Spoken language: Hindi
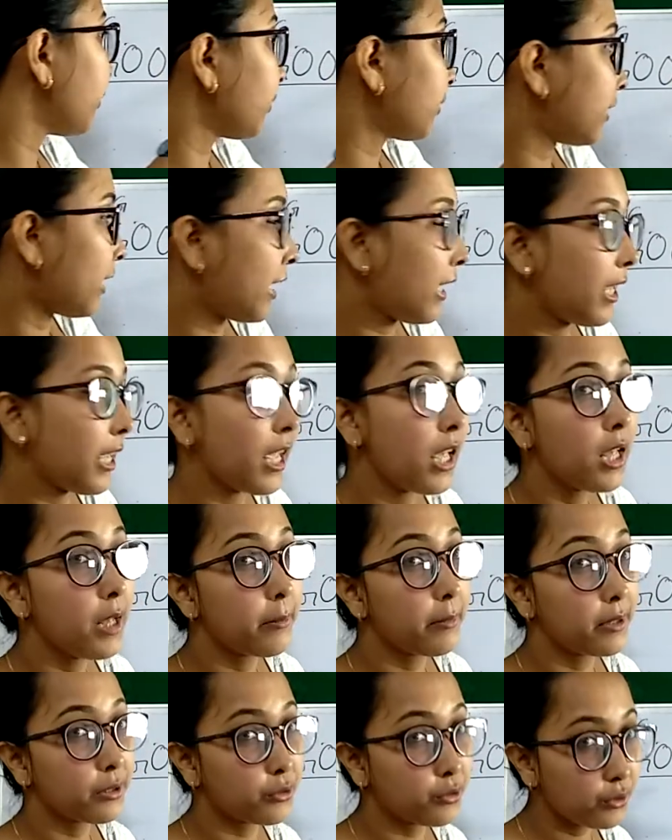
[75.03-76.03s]
होता है
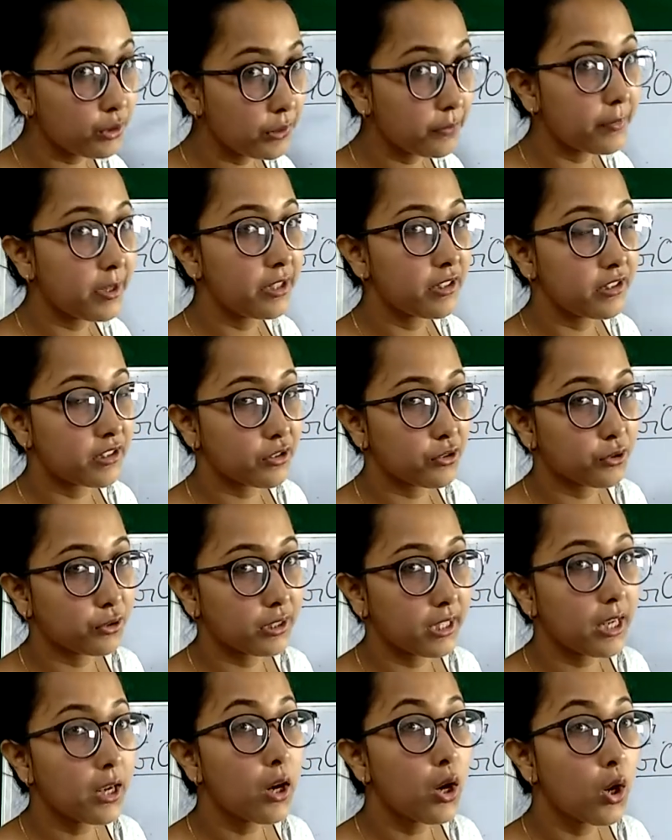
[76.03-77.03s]
व गुड मैनर्स होता
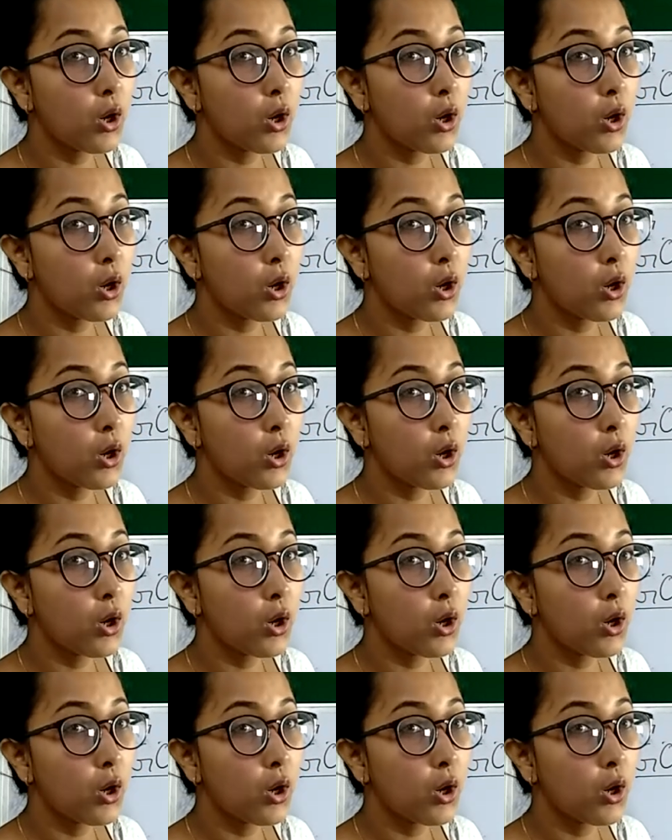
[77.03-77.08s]
है